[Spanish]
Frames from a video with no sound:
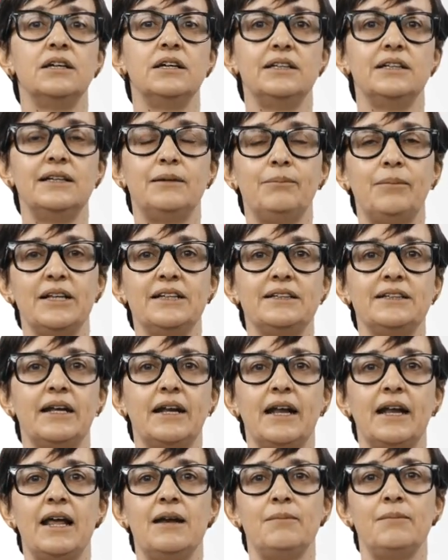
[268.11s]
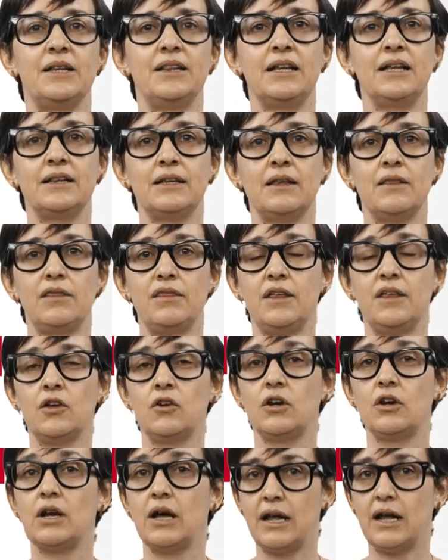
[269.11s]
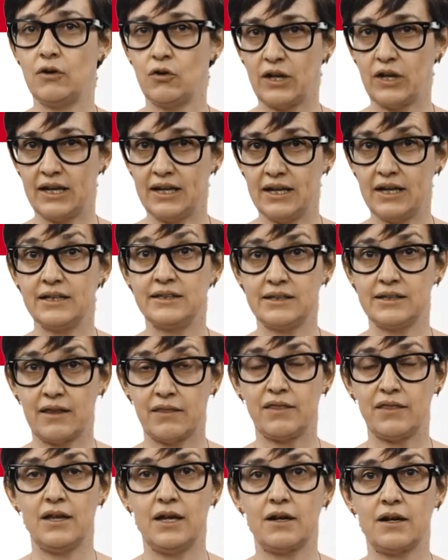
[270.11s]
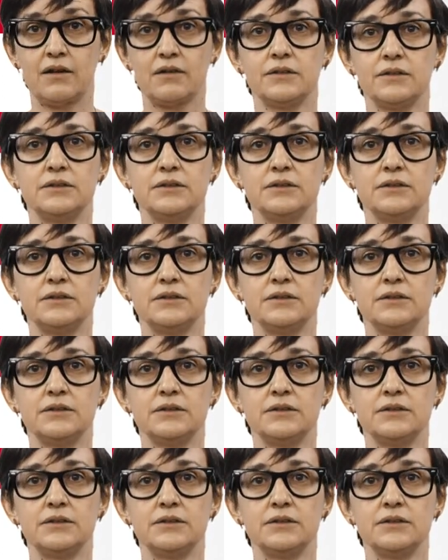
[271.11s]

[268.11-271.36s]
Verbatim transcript: se preste realmente atención a lo que quieres decir.